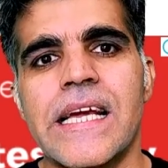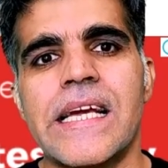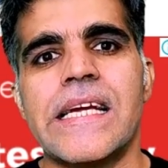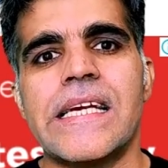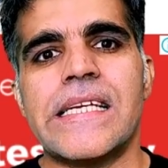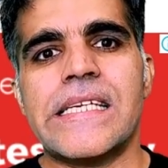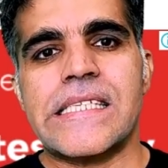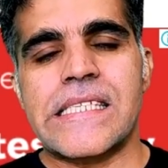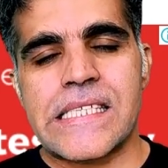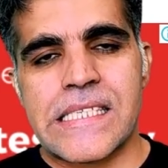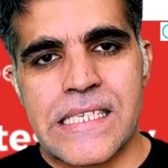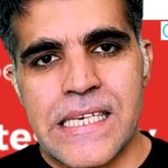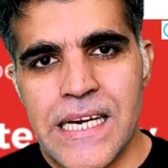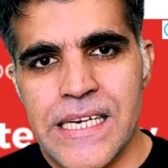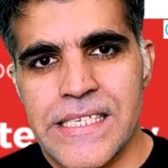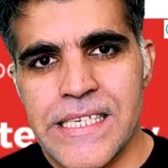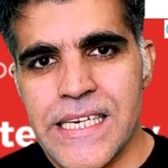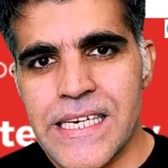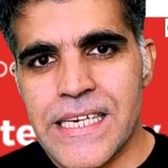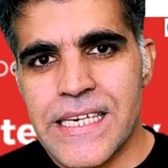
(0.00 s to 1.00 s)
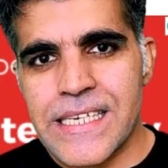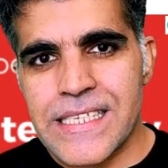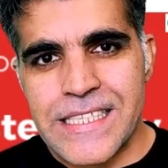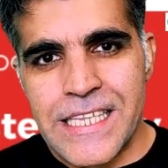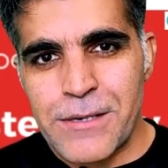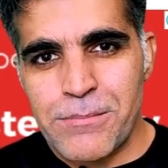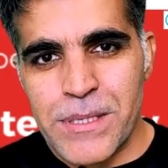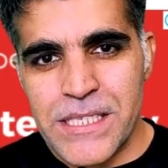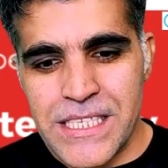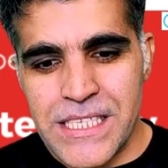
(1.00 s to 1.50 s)
इसका ये
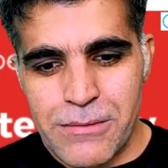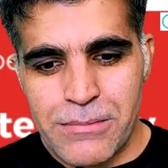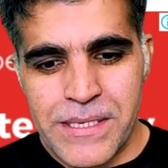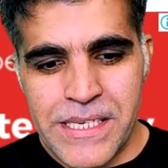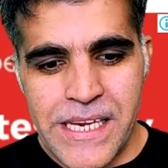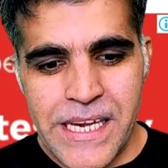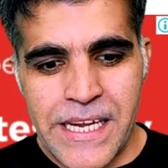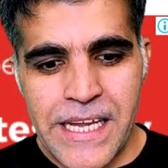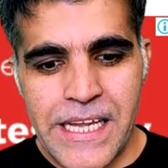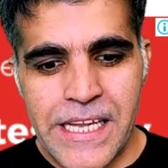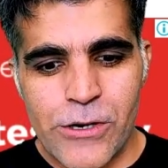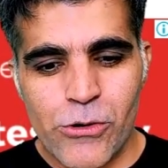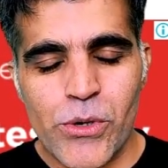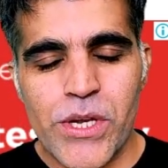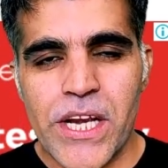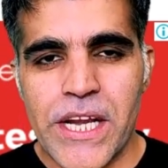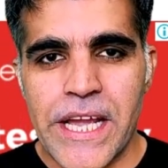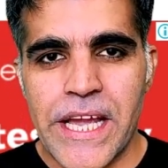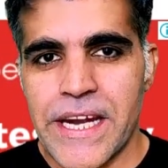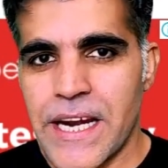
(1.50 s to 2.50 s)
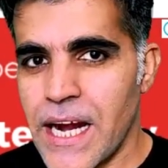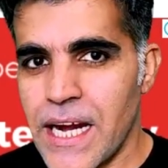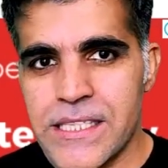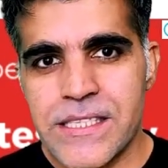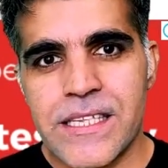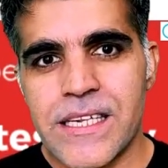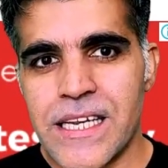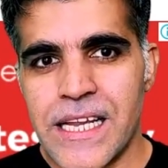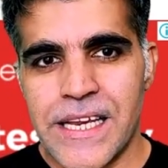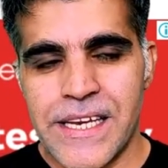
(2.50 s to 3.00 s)
कतन मतलब नहीं है कि कोई खैरात
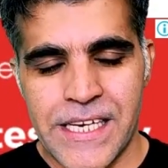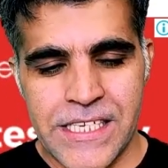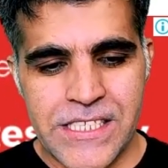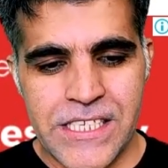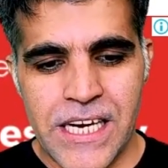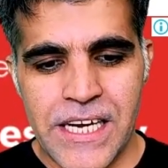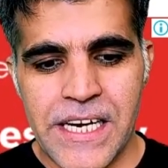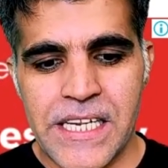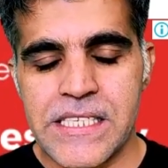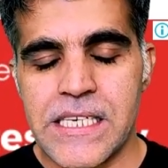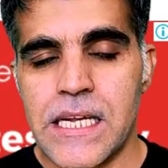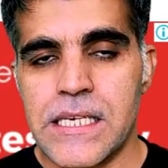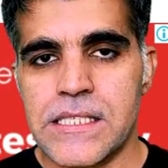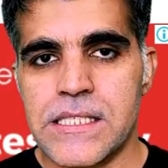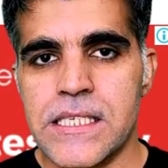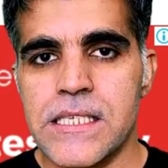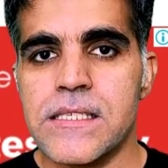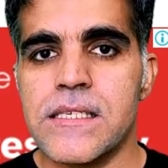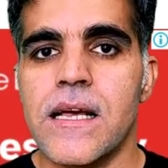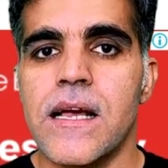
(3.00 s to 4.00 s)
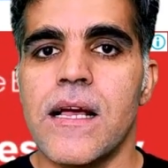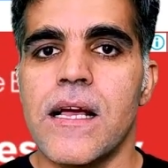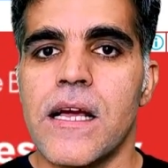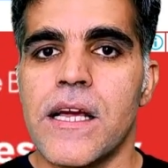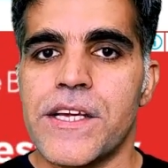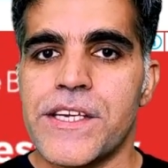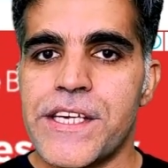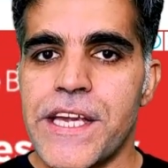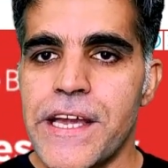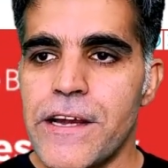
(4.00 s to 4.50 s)
लेना चाह रहा है जेनेसिस
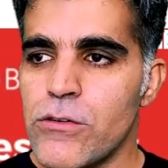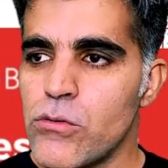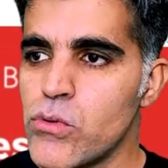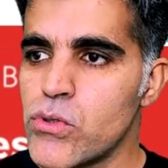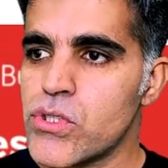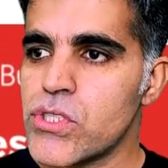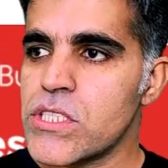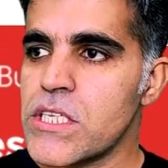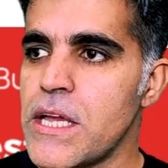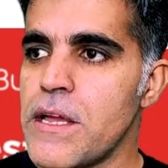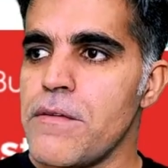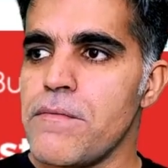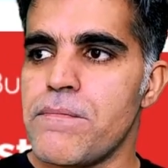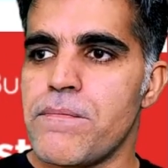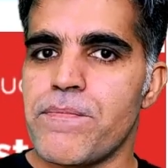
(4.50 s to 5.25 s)
ये उनसे